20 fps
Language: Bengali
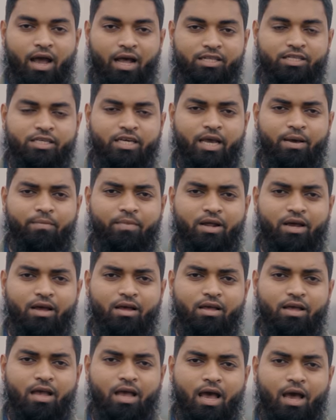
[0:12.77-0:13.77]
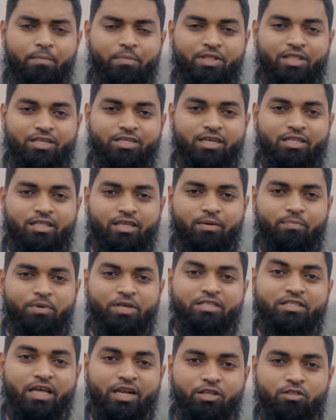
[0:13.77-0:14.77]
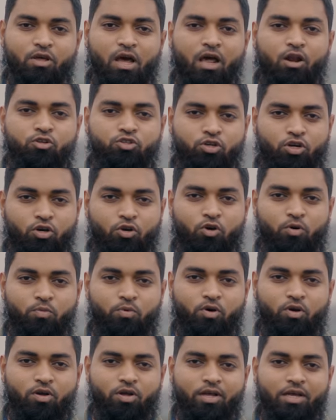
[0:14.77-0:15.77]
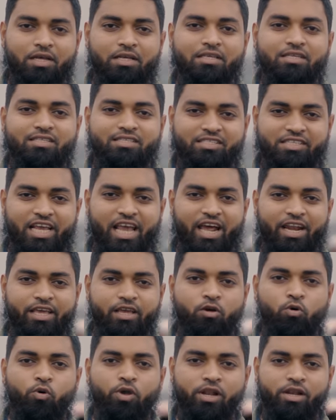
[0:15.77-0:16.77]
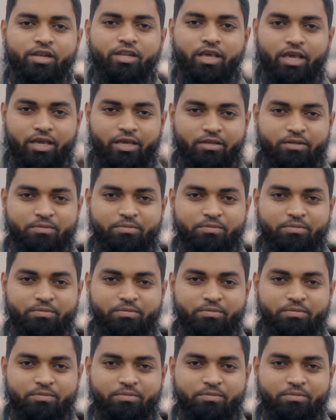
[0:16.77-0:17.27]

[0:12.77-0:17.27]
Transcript: আজকে আমরা আপনাদের সাথে বিস্তারিত আলোচনা করব স্টিয়ারিং হুইল নিয়ে